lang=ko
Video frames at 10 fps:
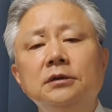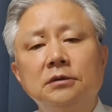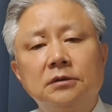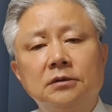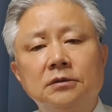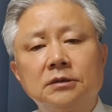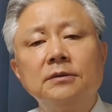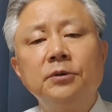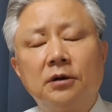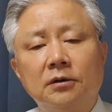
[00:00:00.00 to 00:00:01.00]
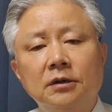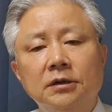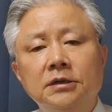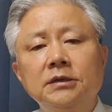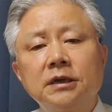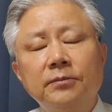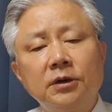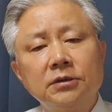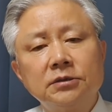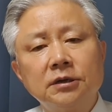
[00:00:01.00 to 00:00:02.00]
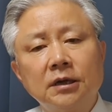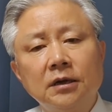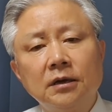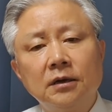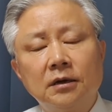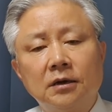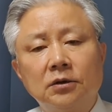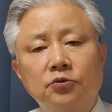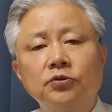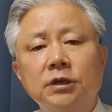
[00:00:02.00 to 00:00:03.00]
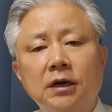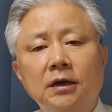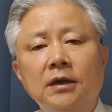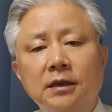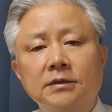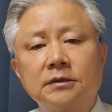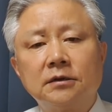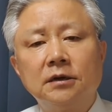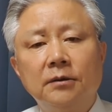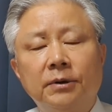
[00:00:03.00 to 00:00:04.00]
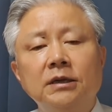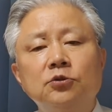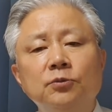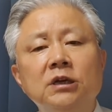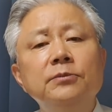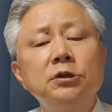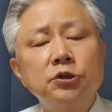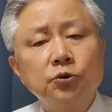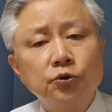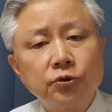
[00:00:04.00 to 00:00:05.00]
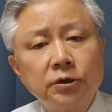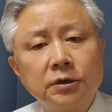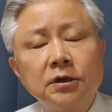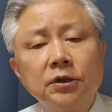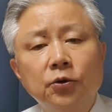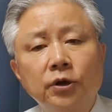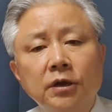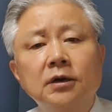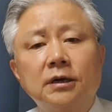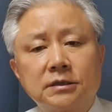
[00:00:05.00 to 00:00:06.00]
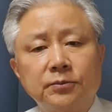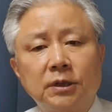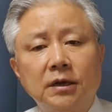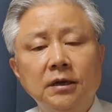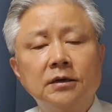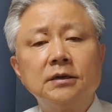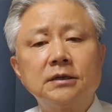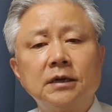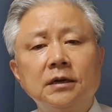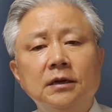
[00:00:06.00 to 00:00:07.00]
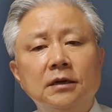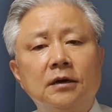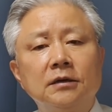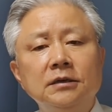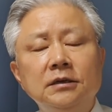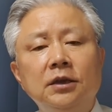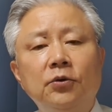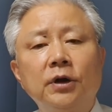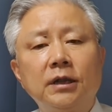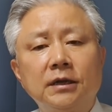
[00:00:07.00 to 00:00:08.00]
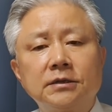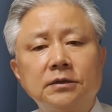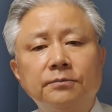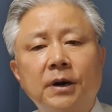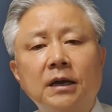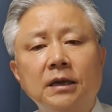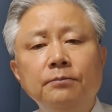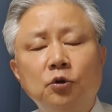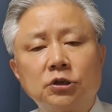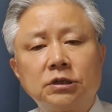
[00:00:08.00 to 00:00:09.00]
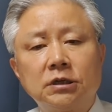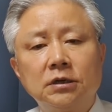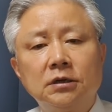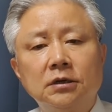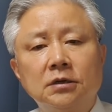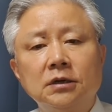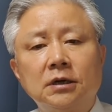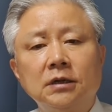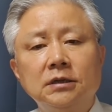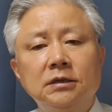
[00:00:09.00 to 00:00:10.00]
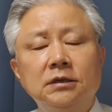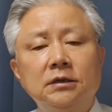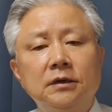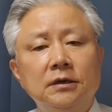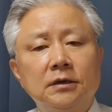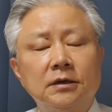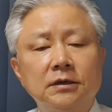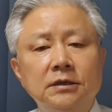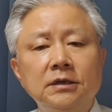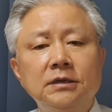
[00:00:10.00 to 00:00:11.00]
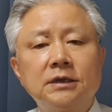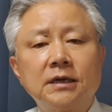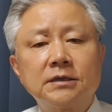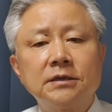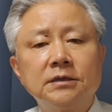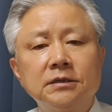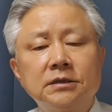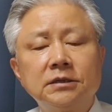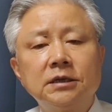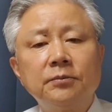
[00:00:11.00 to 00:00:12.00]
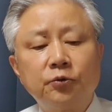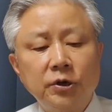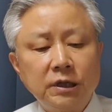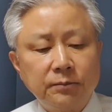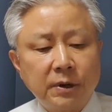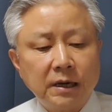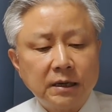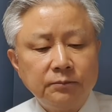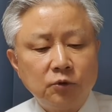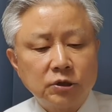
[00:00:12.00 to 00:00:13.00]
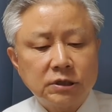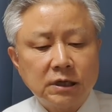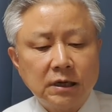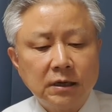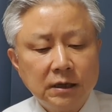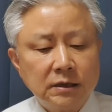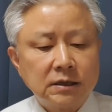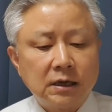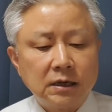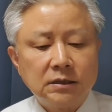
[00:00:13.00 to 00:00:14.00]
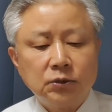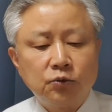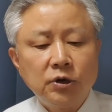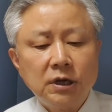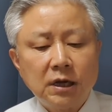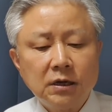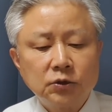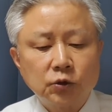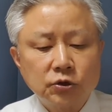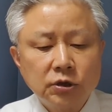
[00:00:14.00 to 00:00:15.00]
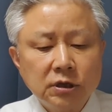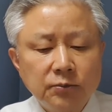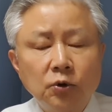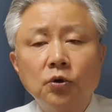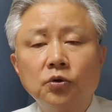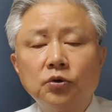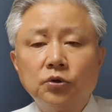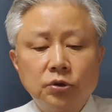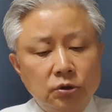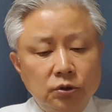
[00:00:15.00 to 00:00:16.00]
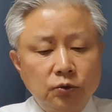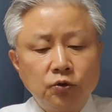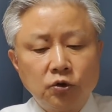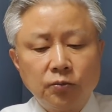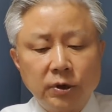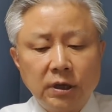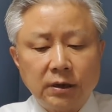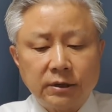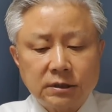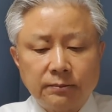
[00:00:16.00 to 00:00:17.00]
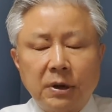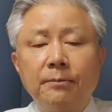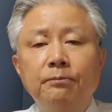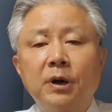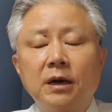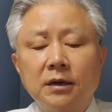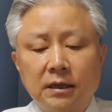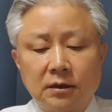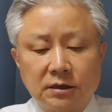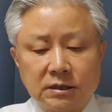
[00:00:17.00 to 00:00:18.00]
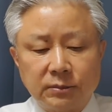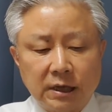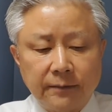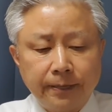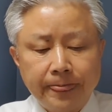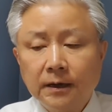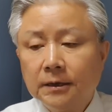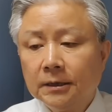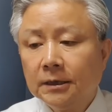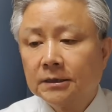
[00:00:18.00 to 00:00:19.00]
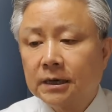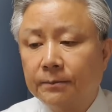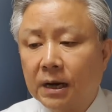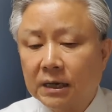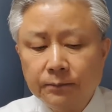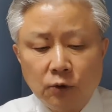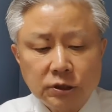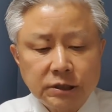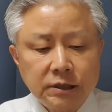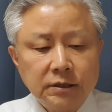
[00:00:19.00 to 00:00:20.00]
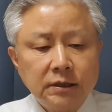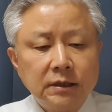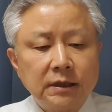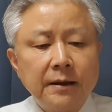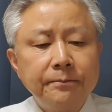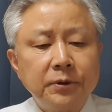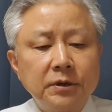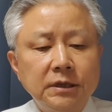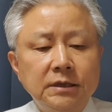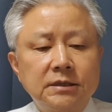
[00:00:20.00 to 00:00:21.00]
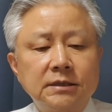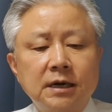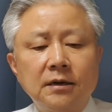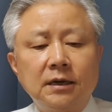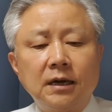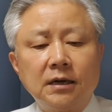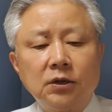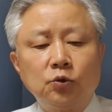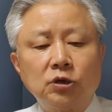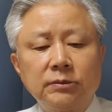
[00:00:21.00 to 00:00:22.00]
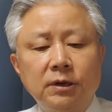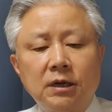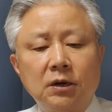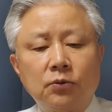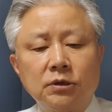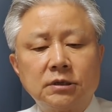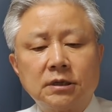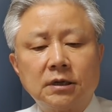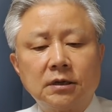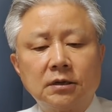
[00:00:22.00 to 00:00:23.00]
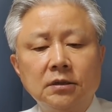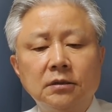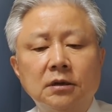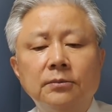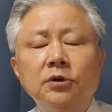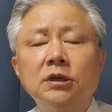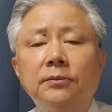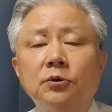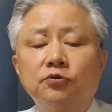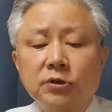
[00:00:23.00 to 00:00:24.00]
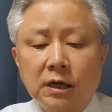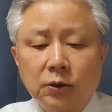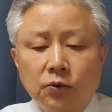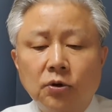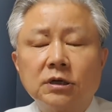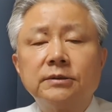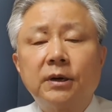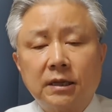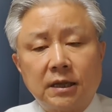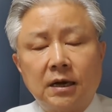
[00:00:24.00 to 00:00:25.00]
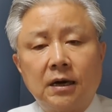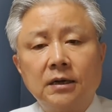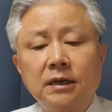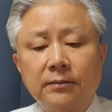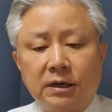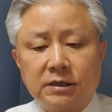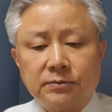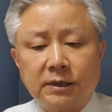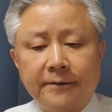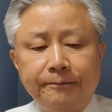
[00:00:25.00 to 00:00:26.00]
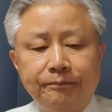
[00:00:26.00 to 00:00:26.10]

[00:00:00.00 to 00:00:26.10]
에, 설명 이재명 측의 에, 주장에 대해서 많이 좀 힘을 실어주는 그런 내용인 것 같습니다. 그러자 어, 이 내용에 대해서 박인복 씨 그러니까 이 이재선 씨의 부인인 박인복 씨가 자, 이 9일날 조선일보 유튜브에 나와서 반박을 했던 것입니다. 자, 박인복 씨는 남편이 시장을 하려는 욕심을 갖고 있었다는 것은 터무니없는 주장이고 거짓말이다. 이렇게 말했습니다.